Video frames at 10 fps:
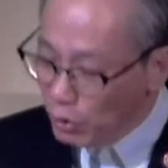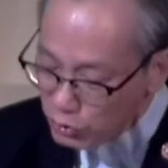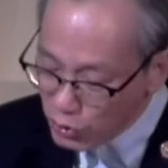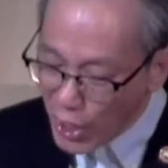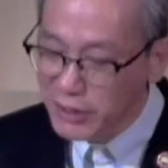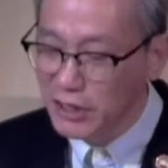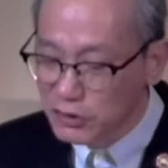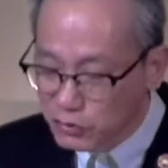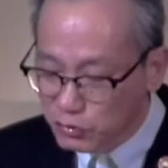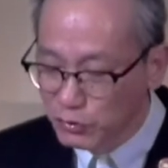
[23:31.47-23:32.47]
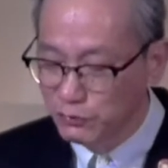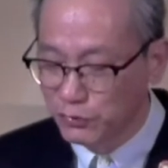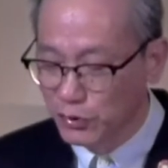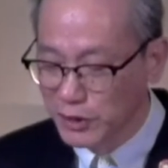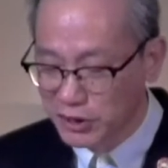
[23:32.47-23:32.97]
我愿意
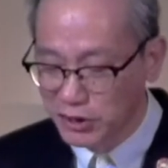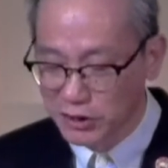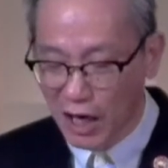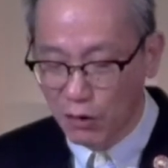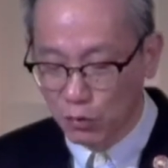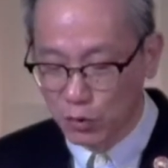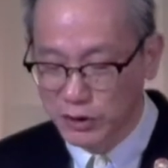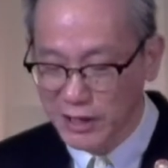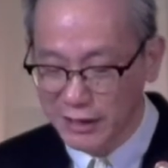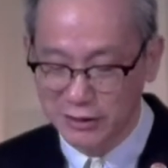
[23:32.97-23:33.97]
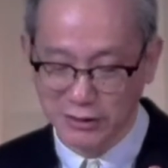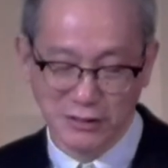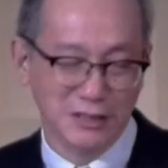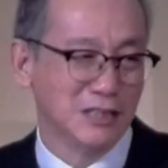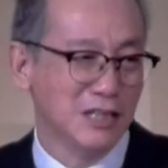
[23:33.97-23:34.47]
顺服你至高无上的
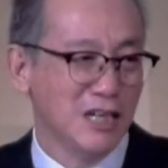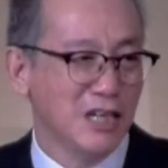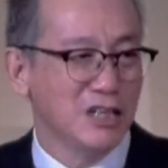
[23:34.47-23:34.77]
旨意，